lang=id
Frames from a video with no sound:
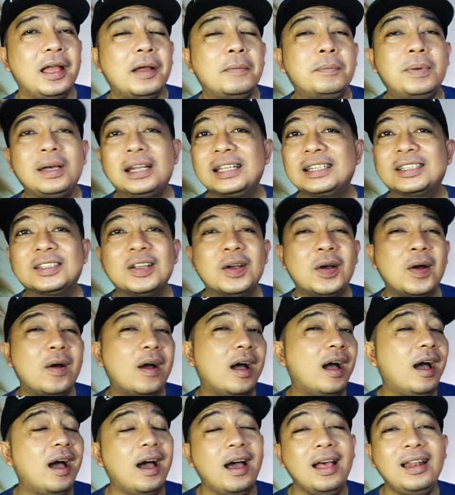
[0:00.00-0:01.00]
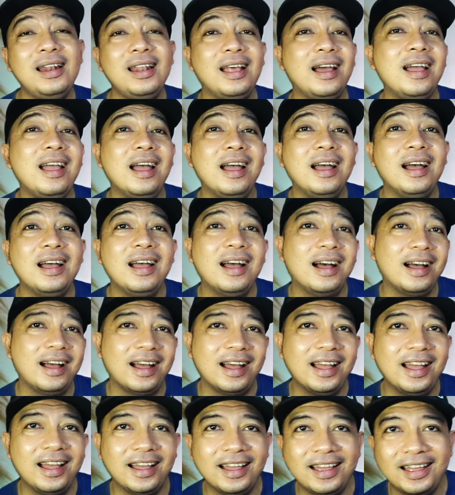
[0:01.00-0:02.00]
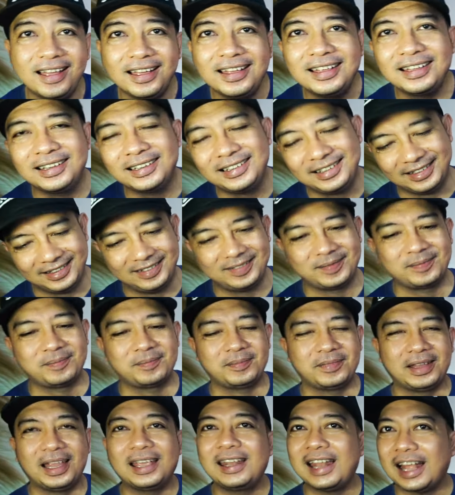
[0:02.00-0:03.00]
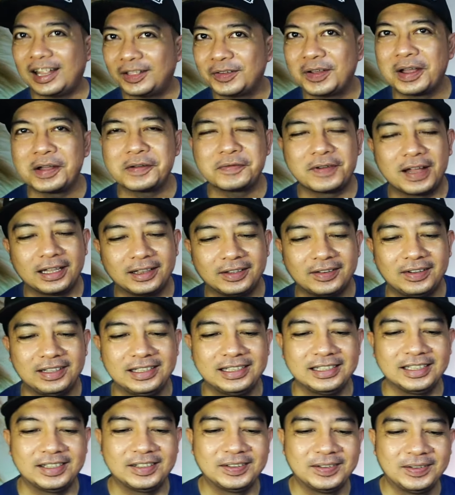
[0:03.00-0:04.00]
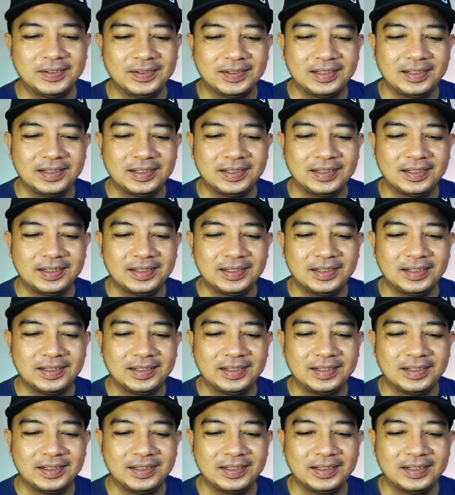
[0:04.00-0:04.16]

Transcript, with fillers: persoalan. Enak tuh Avan tuh di situ.